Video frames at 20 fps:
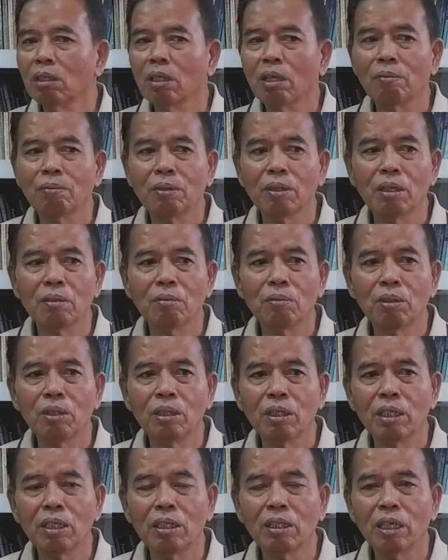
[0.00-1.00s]
tapi
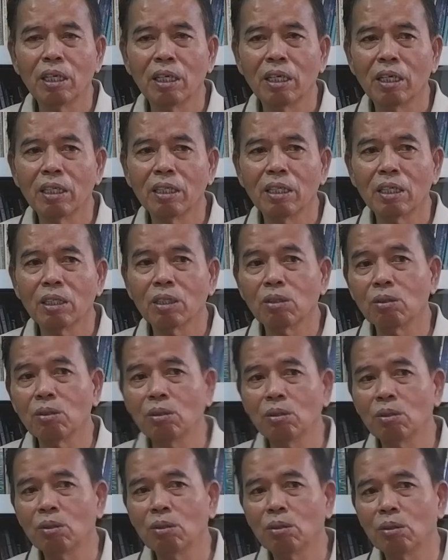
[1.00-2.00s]
kemudian yang lain nggak
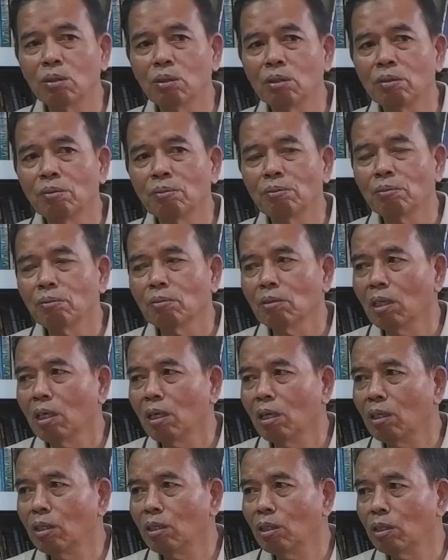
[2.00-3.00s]
setuju
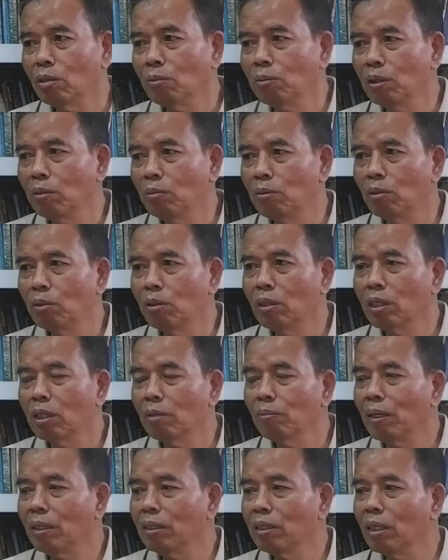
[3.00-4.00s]
kalau Yusuf dibunuh nanti
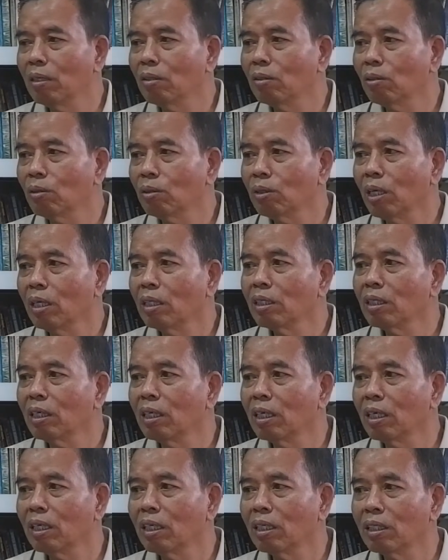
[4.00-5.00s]
panjang
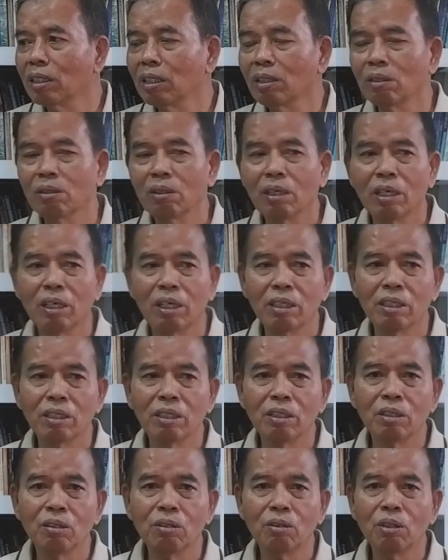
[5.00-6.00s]
urusannya gitu kan
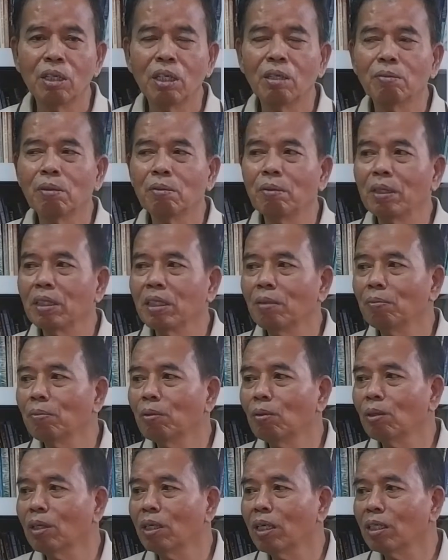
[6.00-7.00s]
udah lebih baik
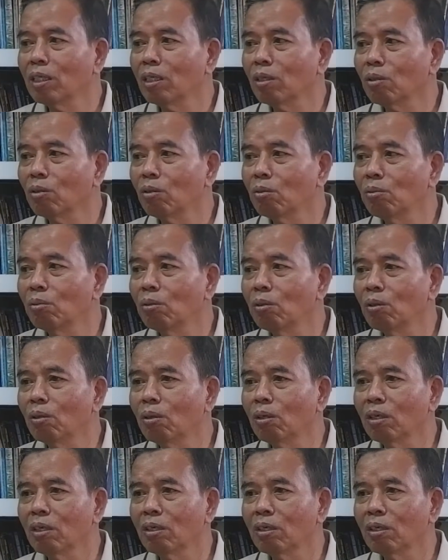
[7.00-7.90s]
cemplungin aja ke sumur